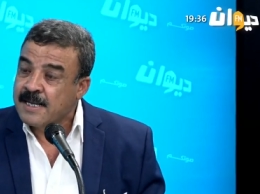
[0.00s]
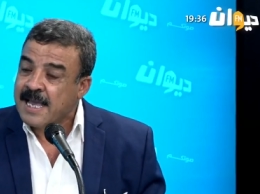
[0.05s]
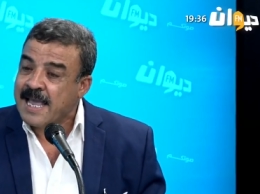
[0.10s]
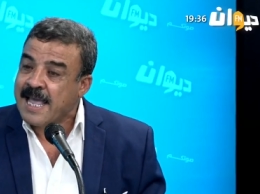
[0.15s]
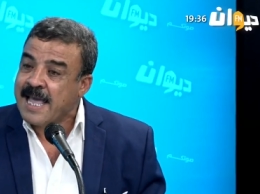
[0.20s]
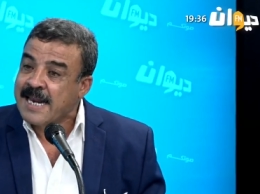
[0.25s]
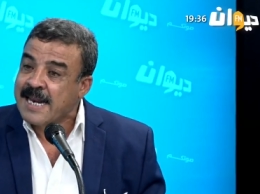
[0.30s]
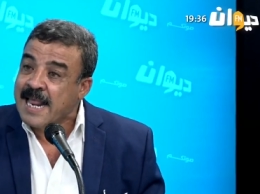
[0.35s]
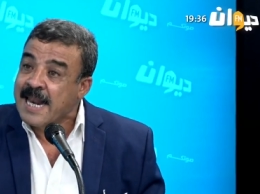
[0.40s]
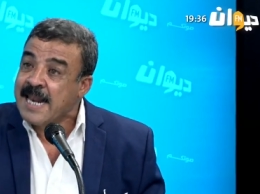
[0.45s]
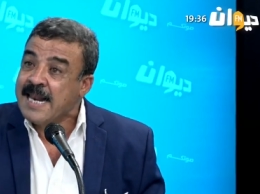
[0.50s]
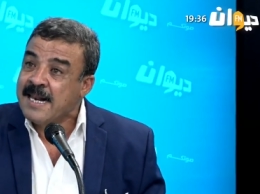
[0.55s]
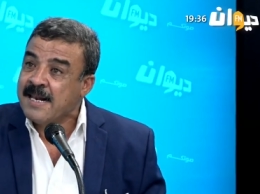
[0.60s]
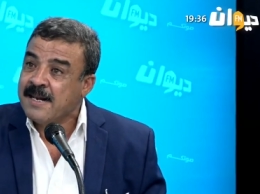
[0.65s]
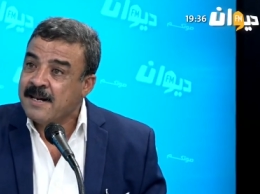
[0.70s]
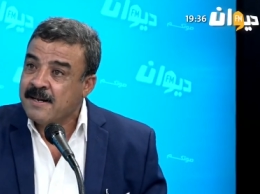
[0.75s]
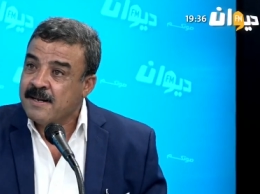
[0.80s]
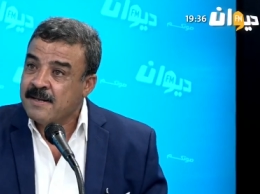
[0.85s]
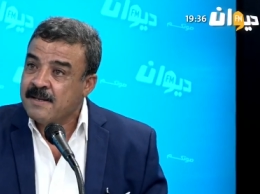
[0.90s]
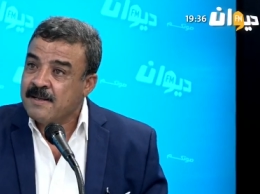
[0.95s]

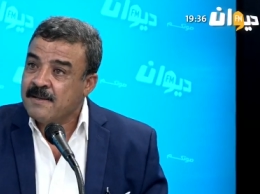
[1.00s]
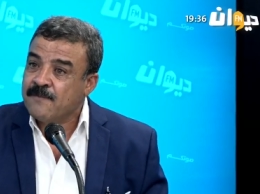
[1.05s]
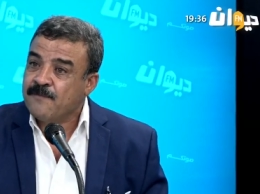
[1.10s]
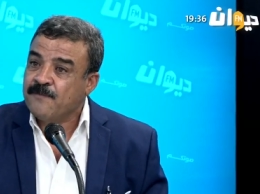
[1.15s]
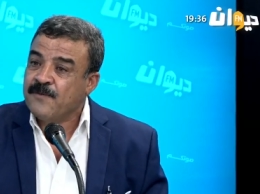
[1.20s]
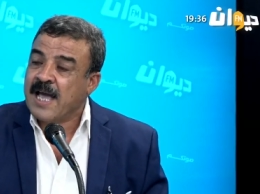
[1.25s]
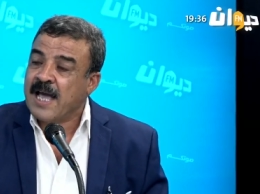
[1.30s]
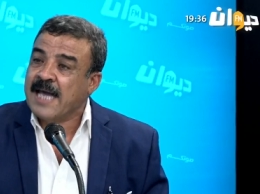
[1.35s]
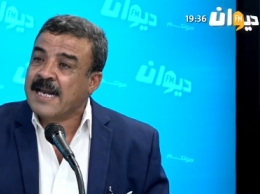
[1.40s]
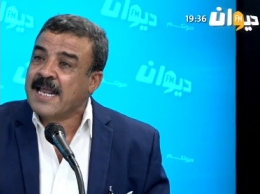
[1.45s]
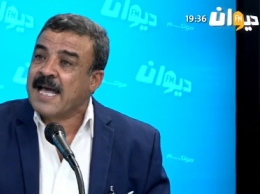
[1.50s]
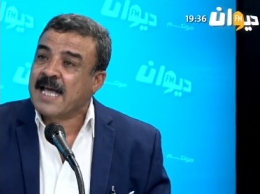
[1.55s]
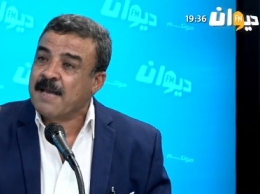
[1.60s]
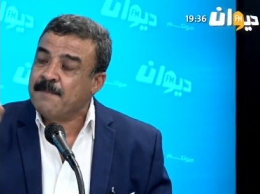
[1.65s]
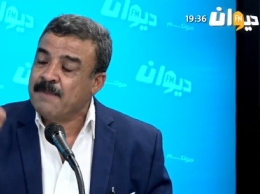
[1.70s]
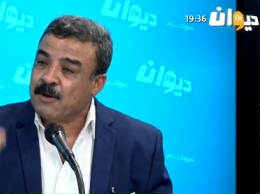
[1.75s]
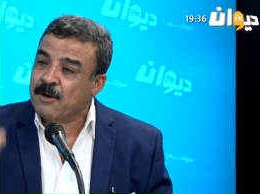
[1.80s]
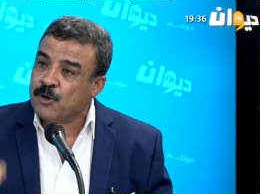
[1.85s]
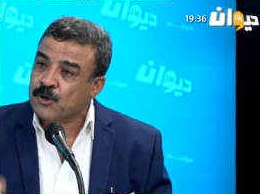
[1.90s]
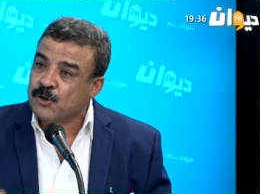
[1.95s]
خلل في علاقة
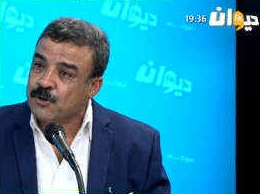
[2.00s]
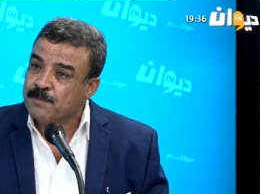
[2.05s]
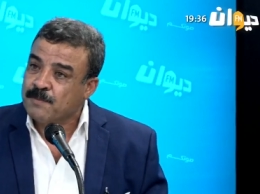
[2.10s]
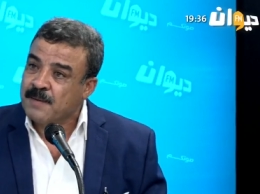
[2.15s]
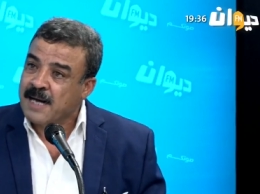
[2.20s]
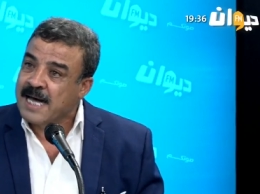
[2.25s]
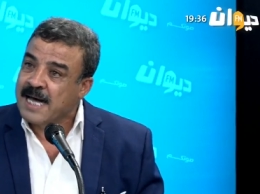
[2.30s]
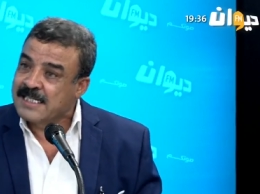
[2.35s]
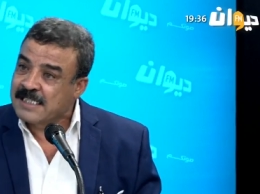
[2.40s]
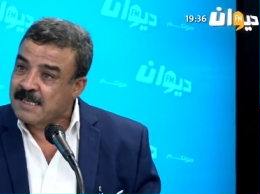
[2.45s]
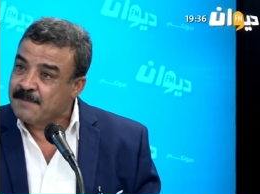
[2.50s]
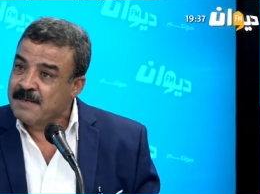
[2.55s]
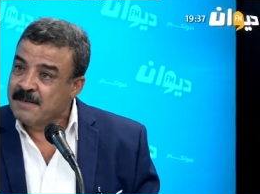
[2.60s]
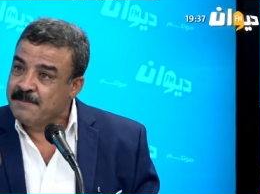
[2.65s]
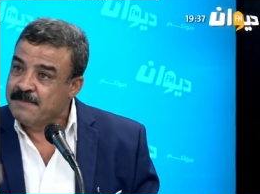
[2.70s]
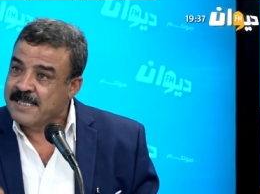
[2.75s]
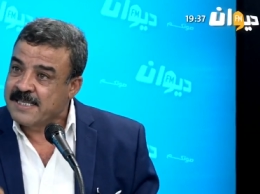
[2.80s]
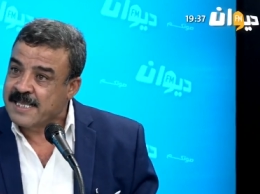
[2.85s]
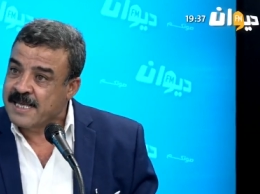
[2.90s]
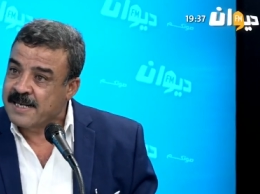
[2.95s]
بالقطب على سبيل
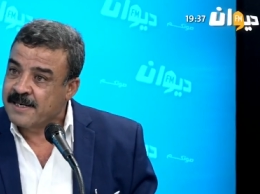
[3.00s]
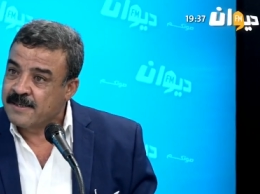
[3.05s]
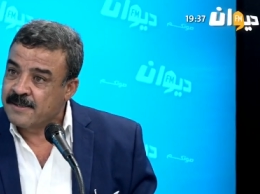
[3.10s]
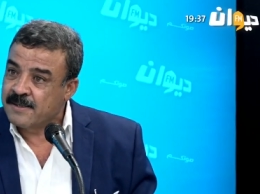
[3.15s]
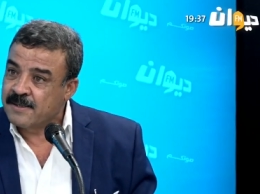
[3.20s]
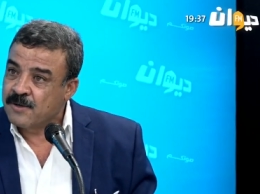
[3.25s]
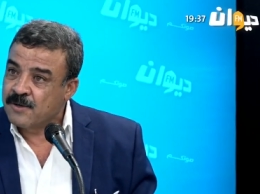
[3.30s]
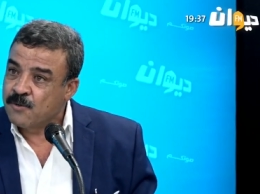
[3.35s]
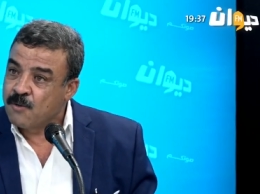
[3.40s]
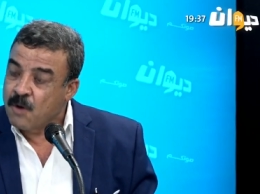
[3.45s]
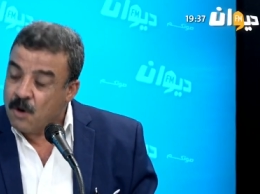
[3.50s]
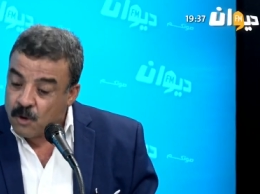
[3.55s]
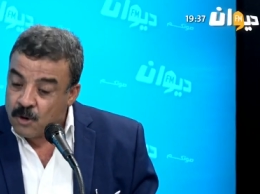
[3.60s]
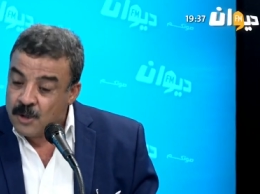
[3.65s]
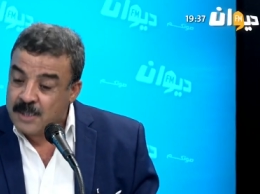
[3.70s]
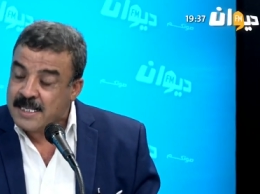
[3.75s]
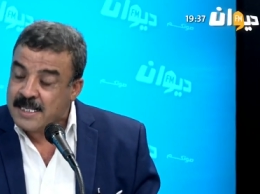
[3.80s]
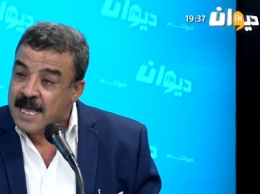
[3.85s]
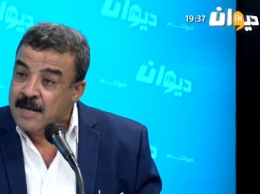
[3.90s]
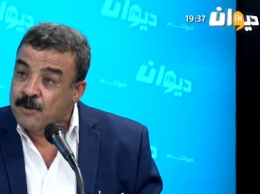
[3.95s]
المثال
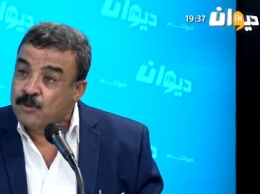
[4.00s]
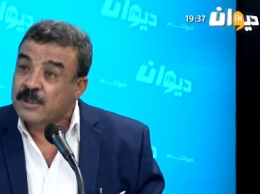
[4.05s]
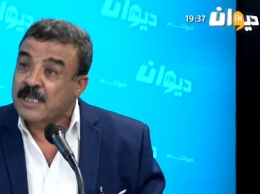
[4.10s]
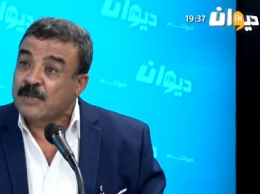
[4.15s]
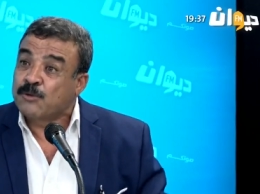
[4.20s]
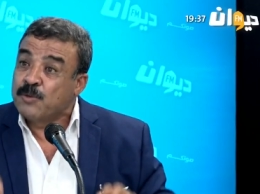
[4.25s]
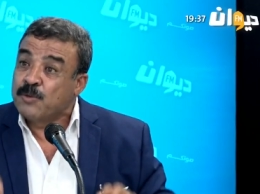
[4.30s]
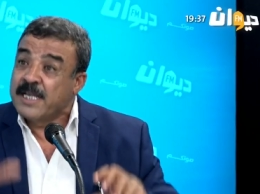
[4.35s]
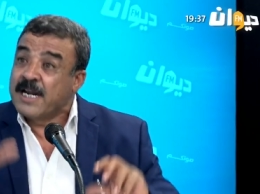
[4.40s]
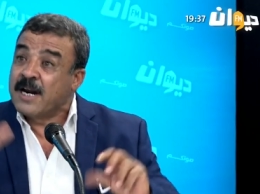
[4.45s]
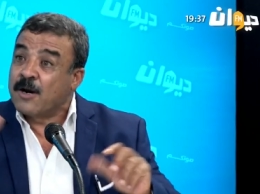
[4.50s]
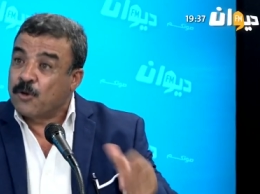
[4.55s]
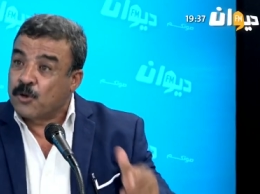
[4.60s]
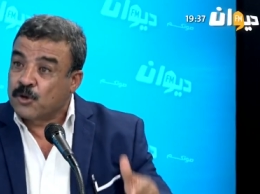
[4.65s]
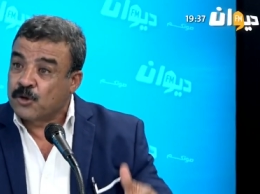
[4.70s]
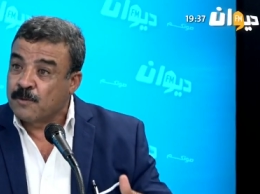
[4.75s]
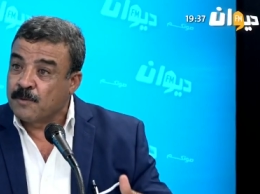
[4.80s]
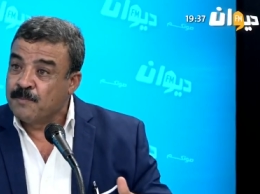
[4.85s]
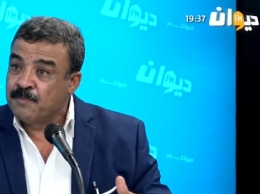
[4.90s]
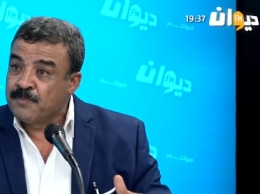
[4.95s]
وقلت أنه تطوير
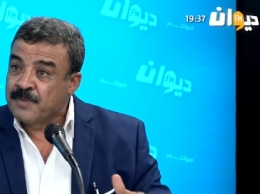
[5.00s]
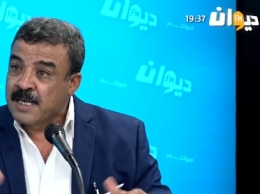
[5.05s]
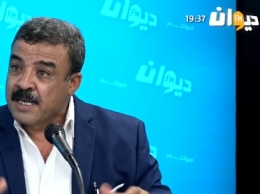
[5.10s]
القطب